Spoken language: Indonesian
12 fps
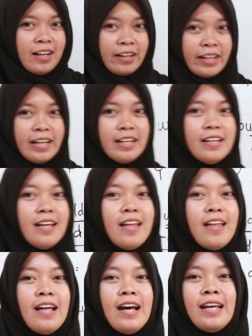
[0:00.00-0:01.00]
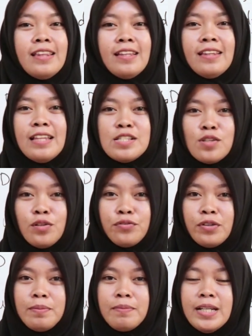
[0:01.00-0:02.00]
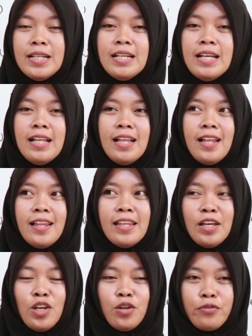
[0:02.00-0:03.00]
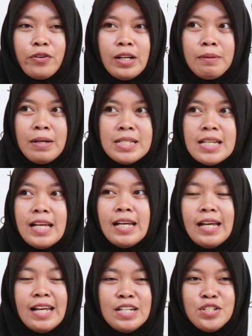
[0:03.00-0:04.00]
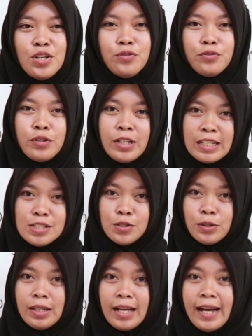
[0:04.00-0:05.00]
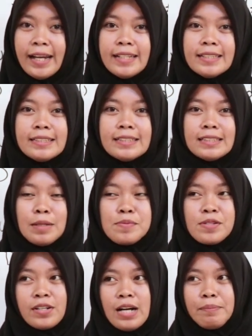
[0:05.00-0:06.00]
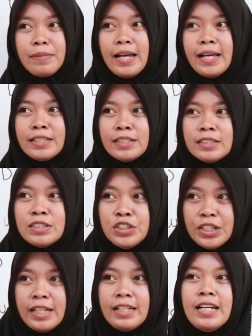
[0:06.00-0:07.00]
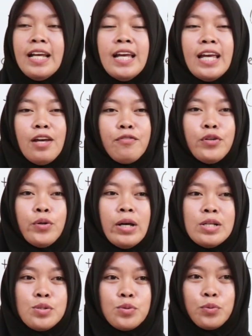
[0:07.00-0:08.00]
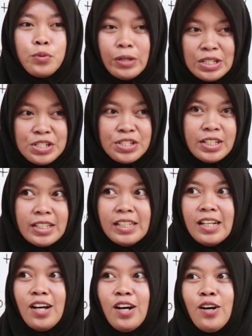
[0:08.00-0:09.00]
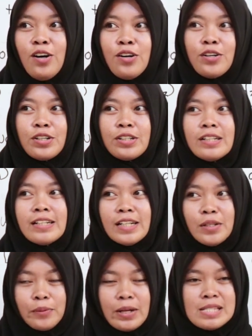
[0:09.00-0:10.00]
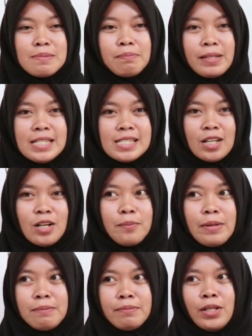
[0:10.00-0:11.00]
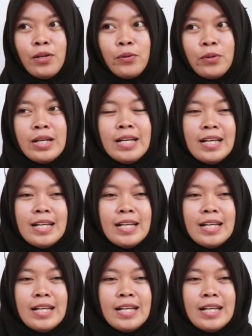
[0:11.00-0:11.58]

Oke, okay? I think that's all from me. Thank you very much. And don't forget to like, subscribe, and share. If you have question or request, please comment below.